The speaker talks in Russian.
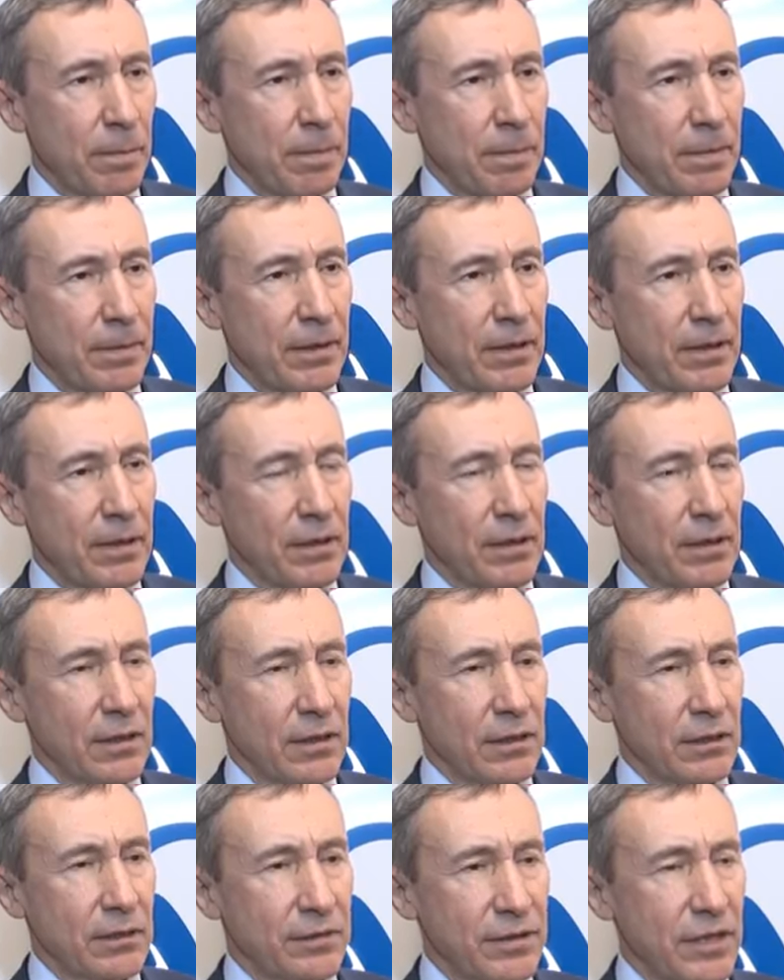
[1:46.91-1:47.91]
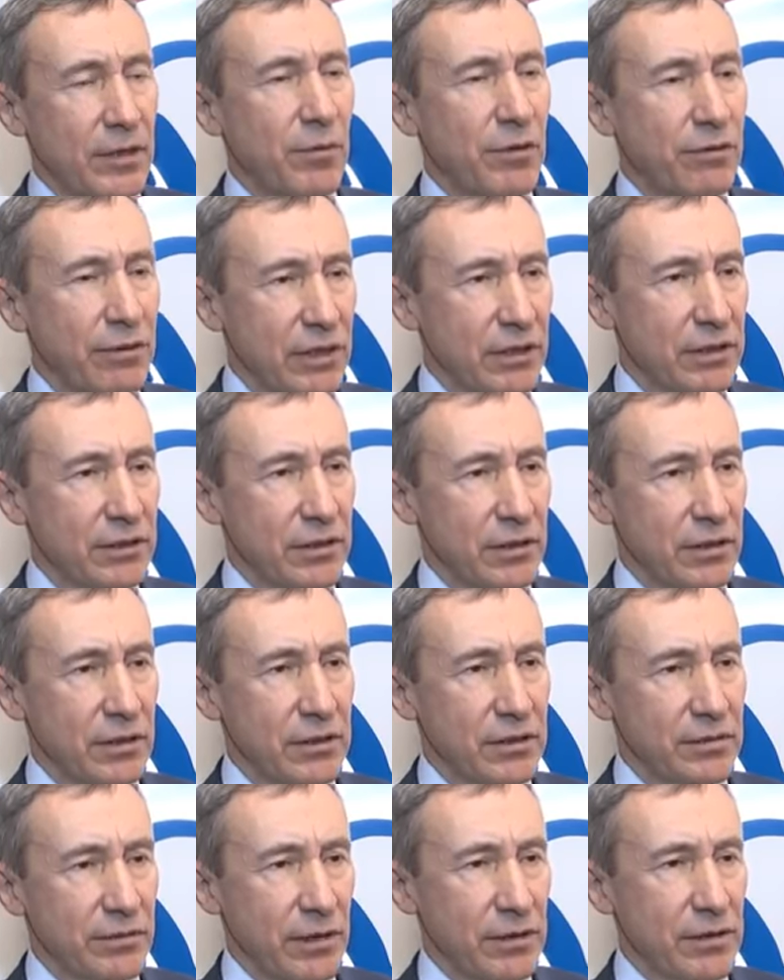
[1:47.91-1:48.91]
э, взаимовыгодные
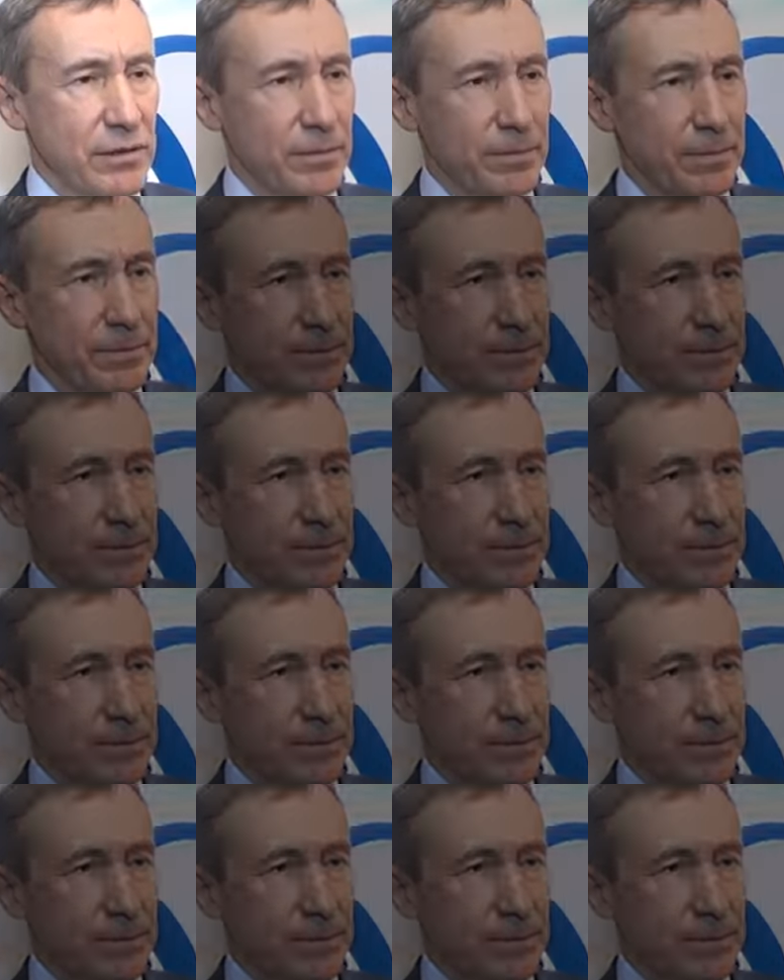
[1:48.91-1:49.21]
связи.